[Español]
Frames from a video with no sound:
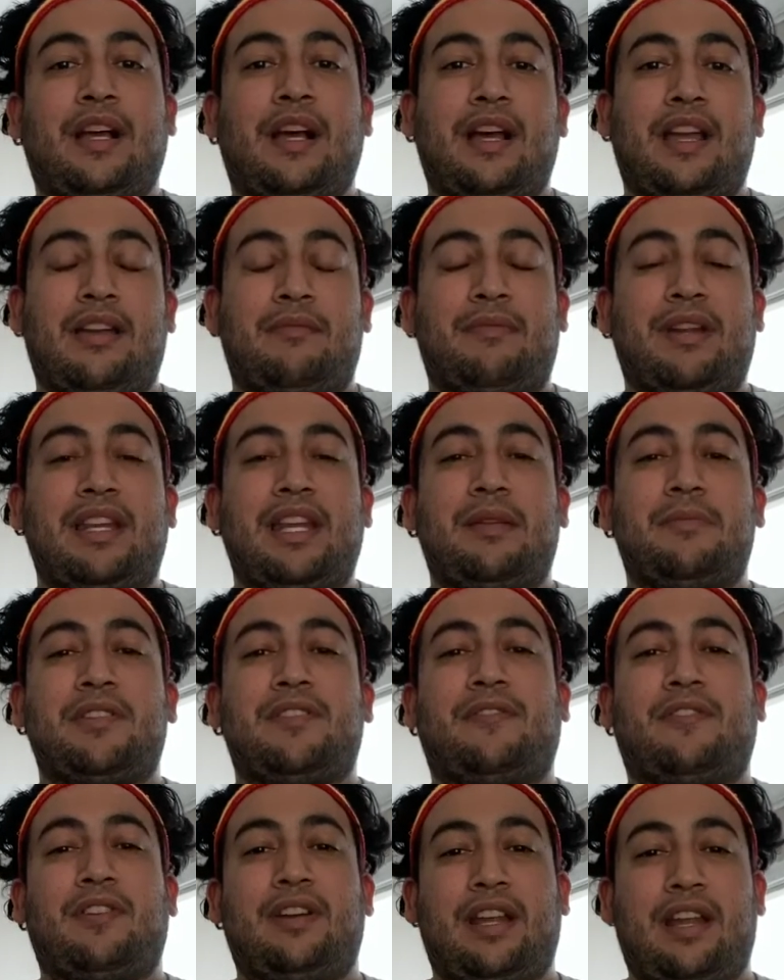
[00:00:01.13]
Hi, my name
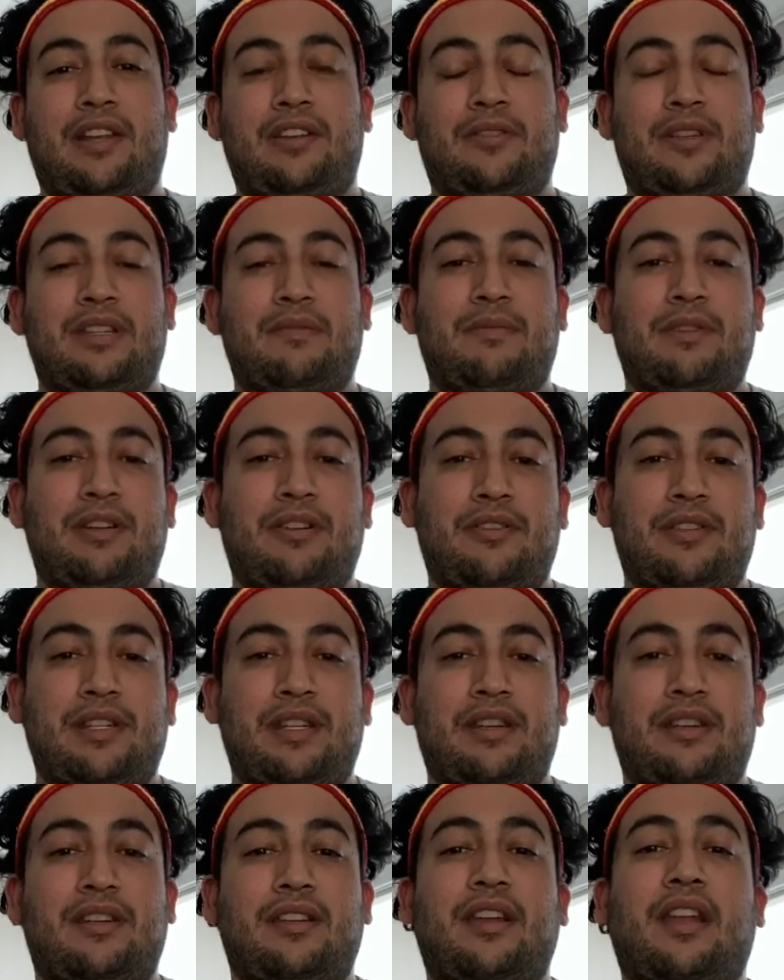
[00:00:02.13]
is Fernando
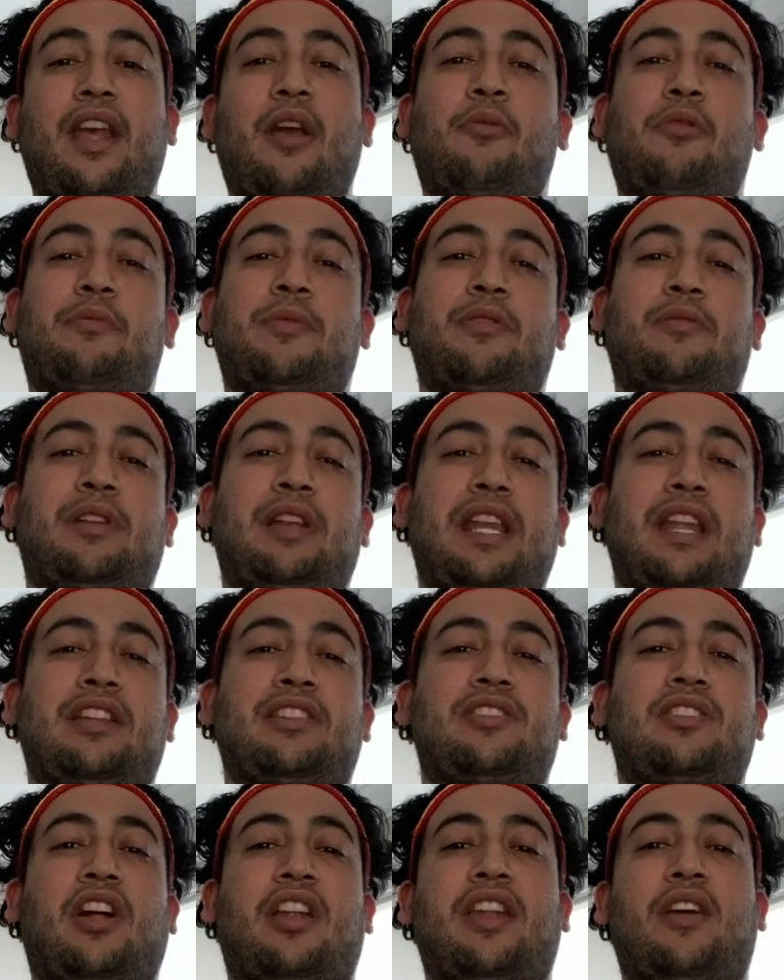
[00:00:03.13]
Espinoza and I will be
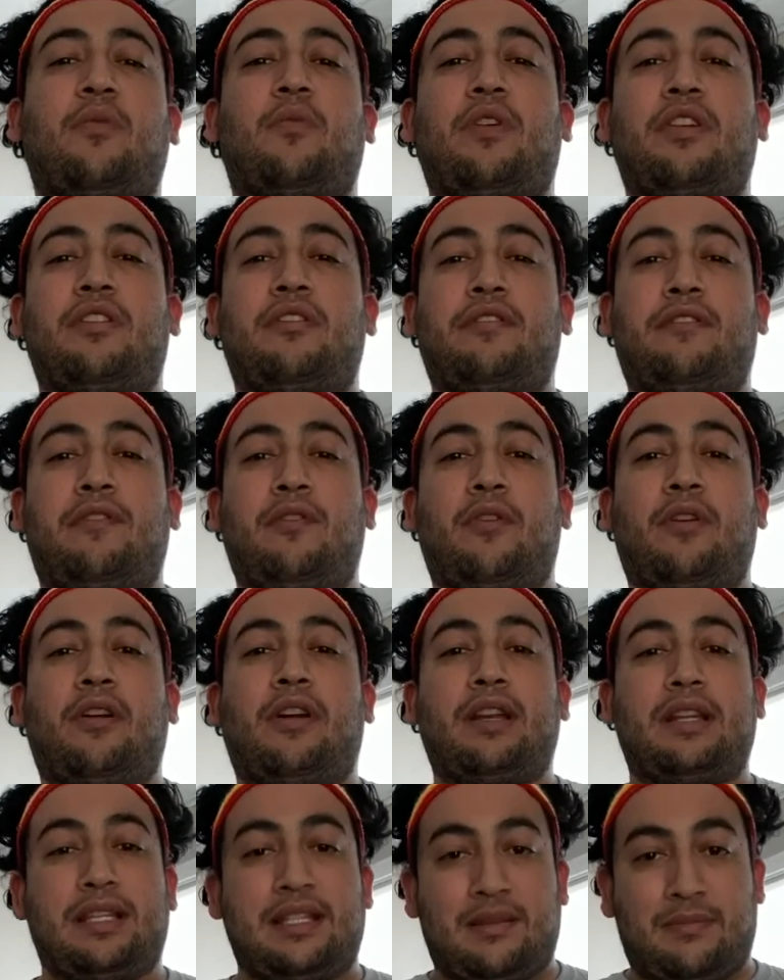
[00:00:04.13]
reading Sonnet
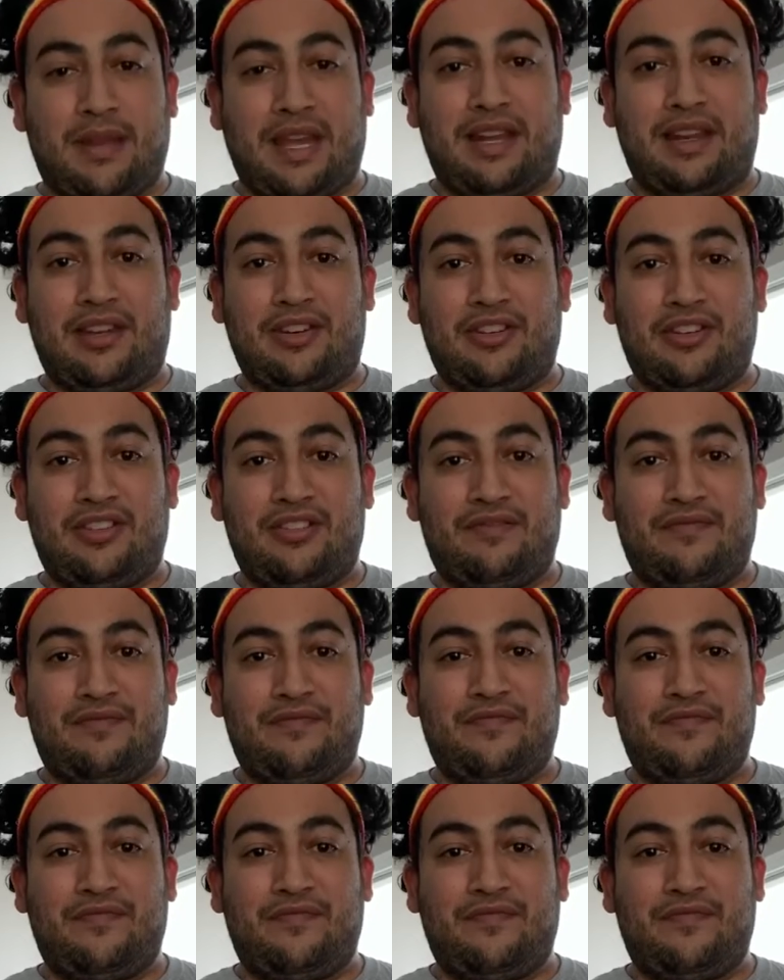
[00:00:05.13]
104 in Spanish.